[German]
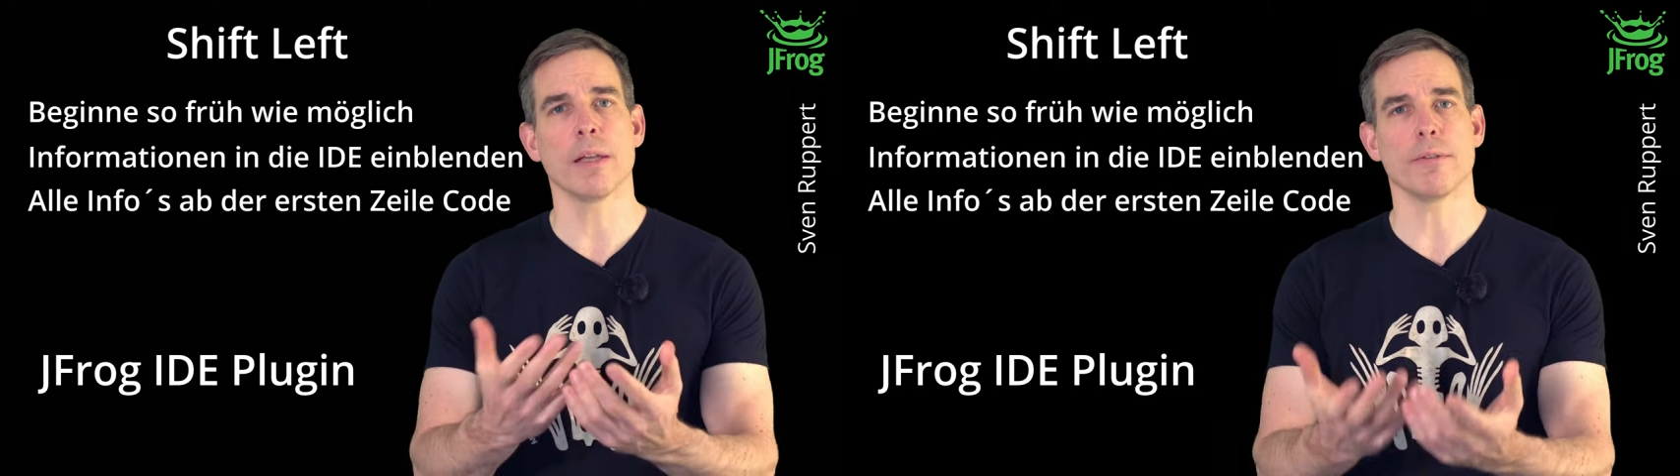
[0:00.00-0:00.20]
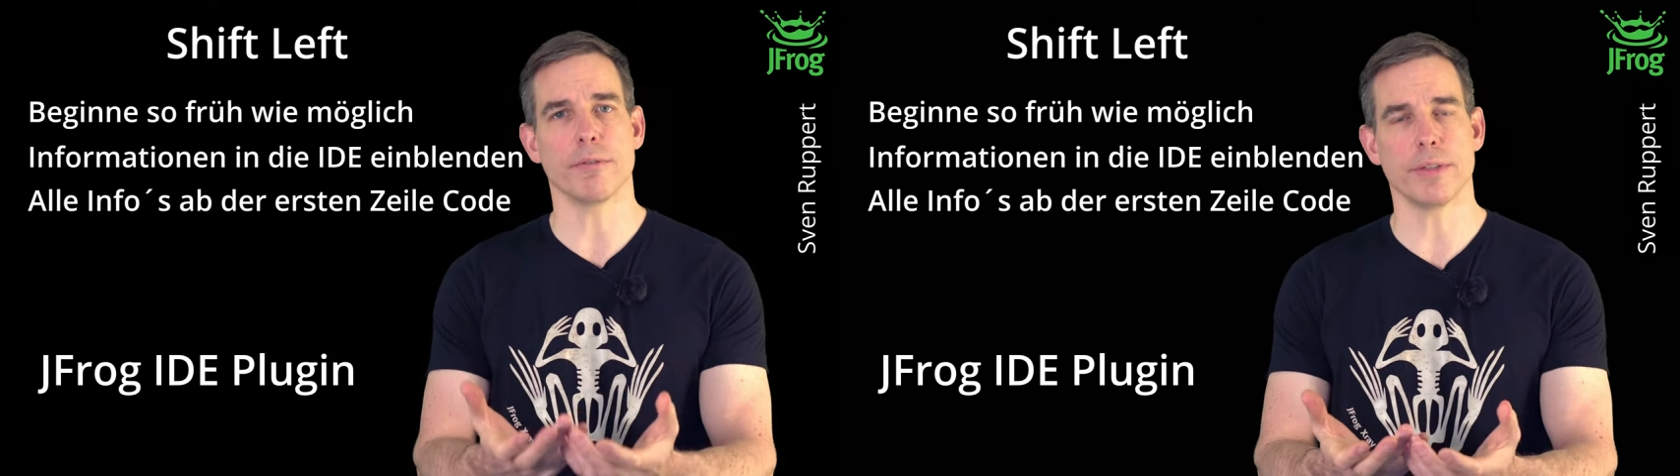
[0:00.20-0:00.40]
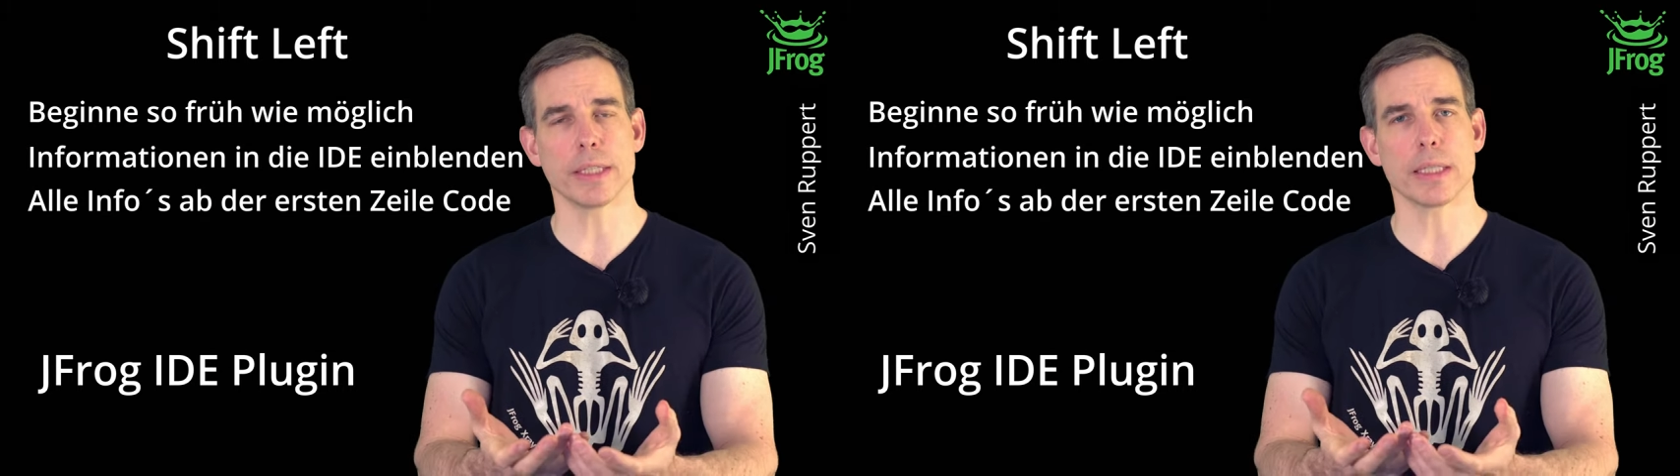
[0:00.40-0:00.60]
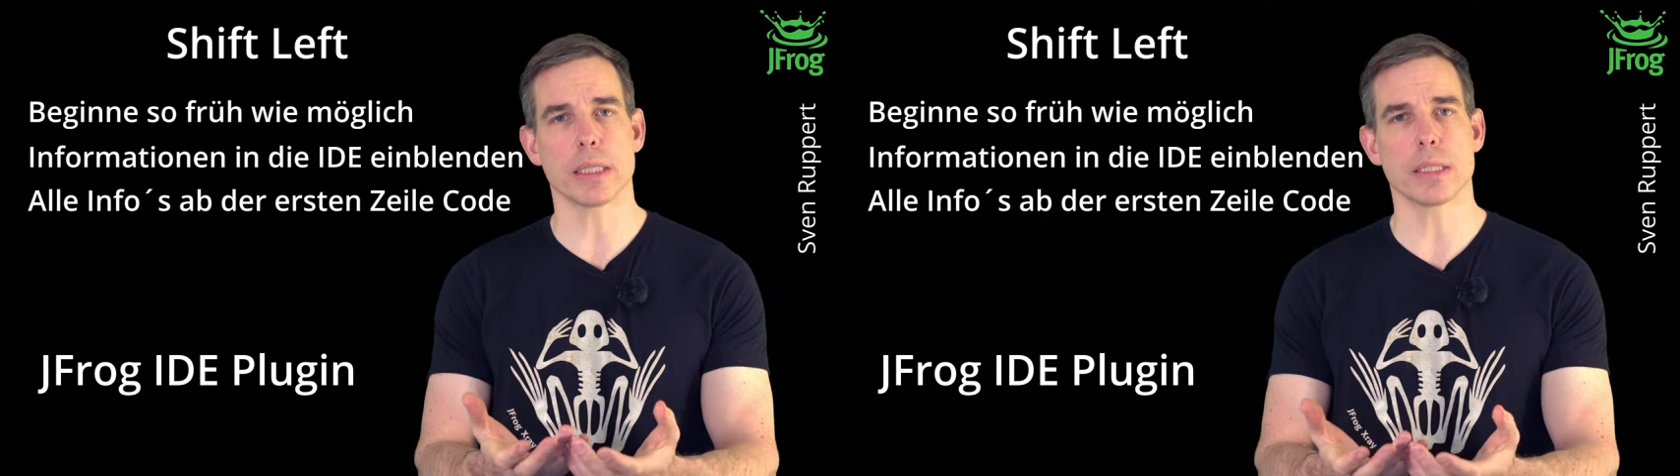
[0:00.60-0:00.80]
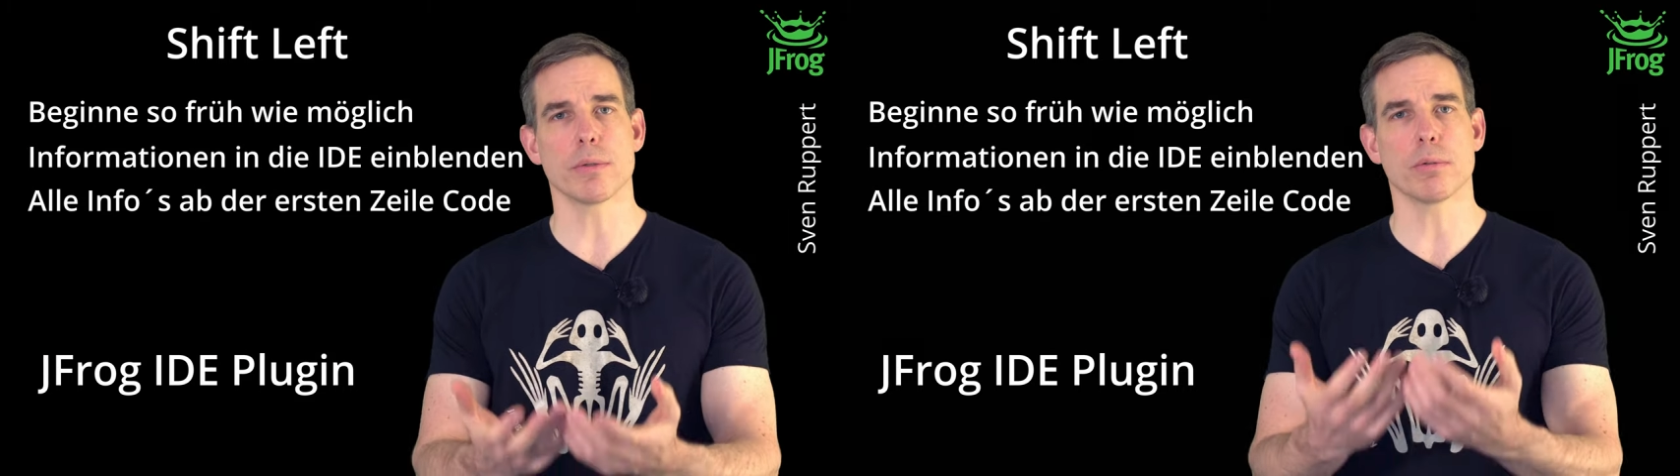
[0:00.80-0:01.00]
wird
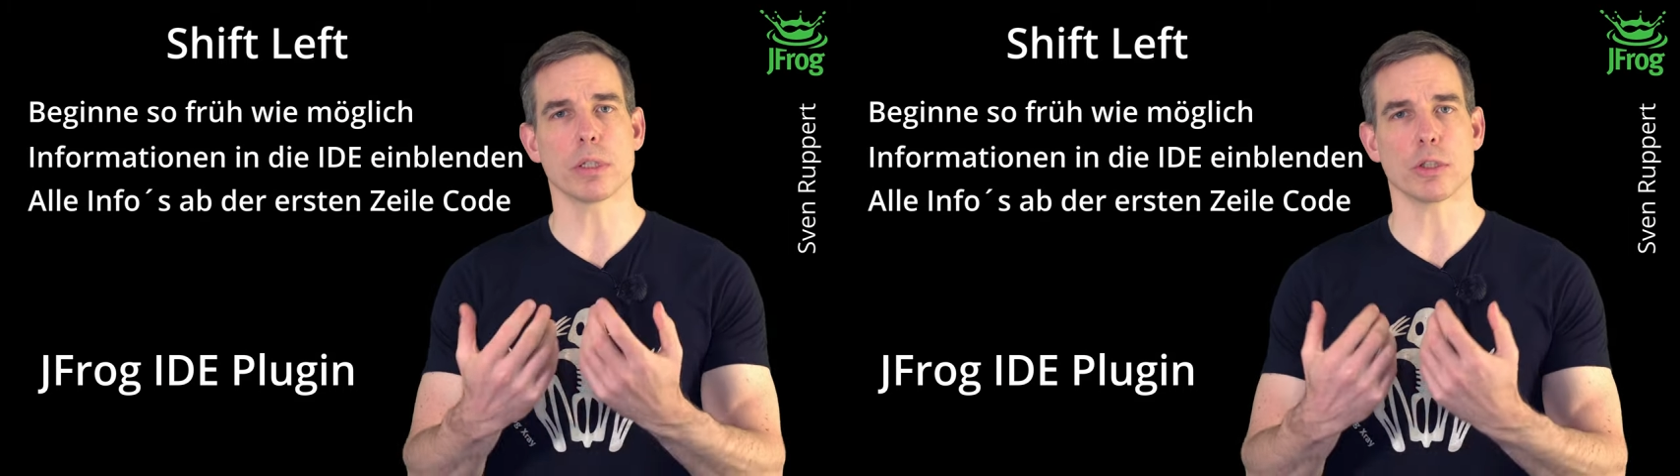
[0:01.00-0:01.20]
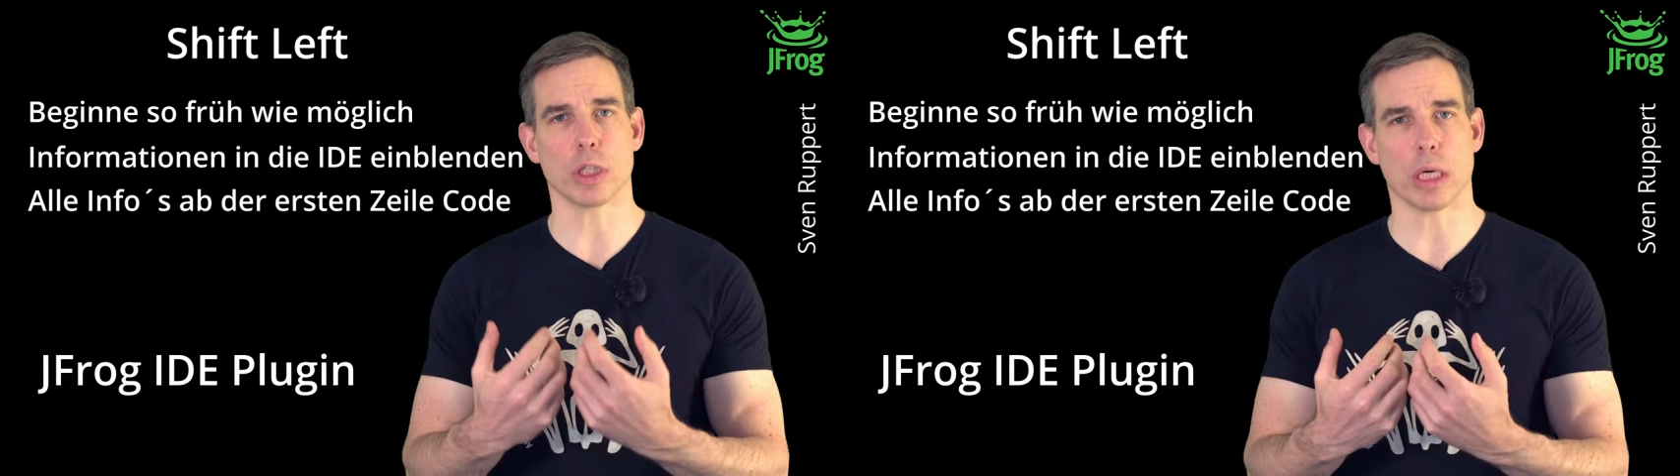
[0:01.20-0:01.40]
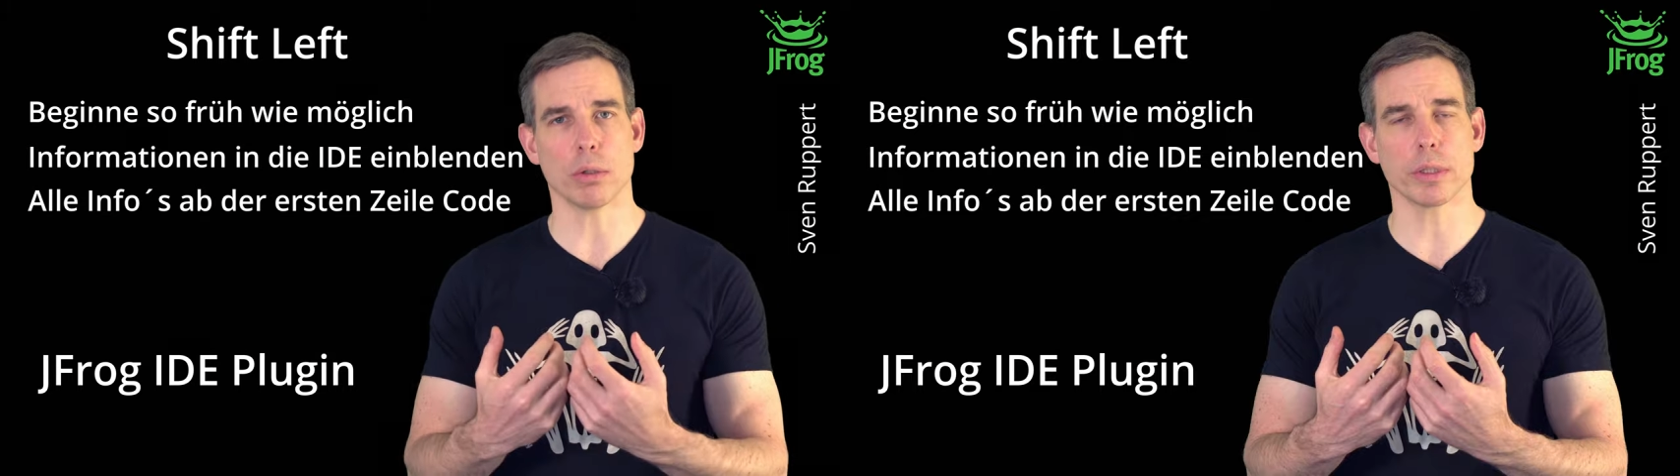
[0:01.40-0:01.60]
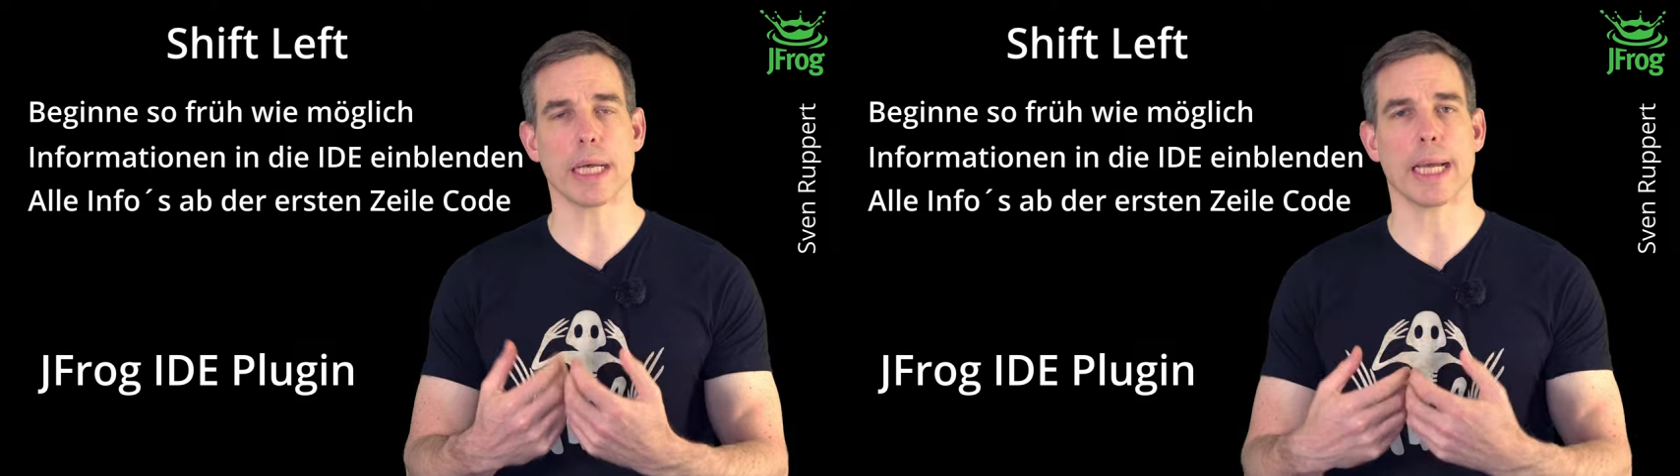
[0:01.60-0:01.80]
also geschaut,